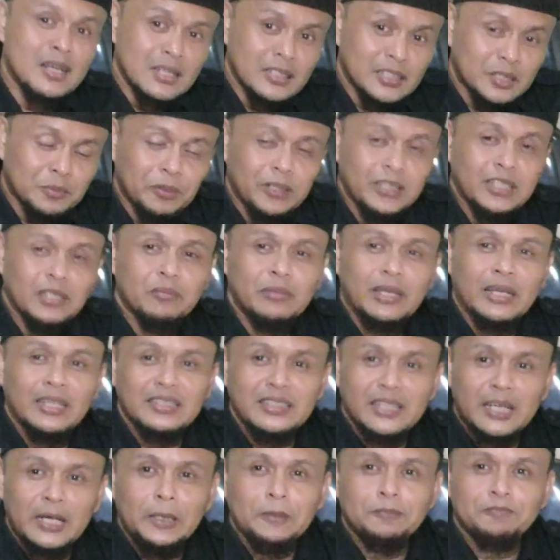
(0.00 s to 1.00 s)
seperti
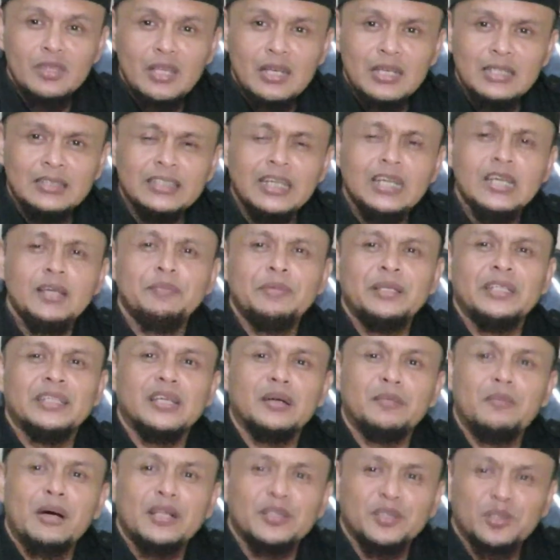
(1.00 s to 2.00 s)
biasa, saya
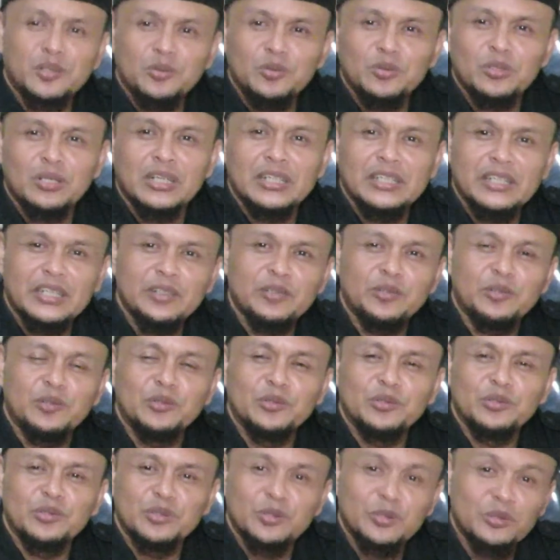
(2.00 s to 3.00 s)
minta bantu kalian
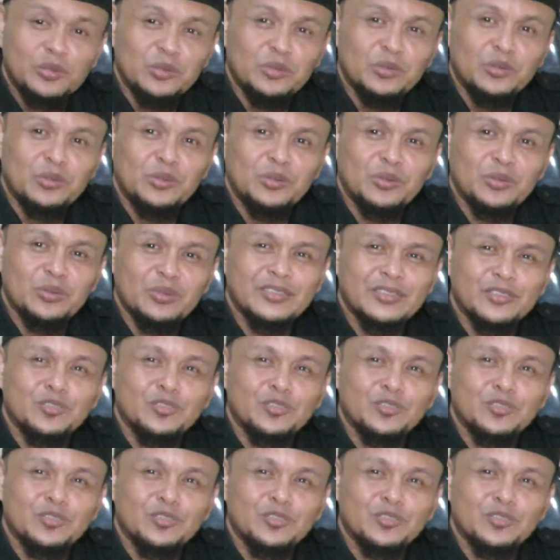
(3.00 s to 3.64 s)
untuk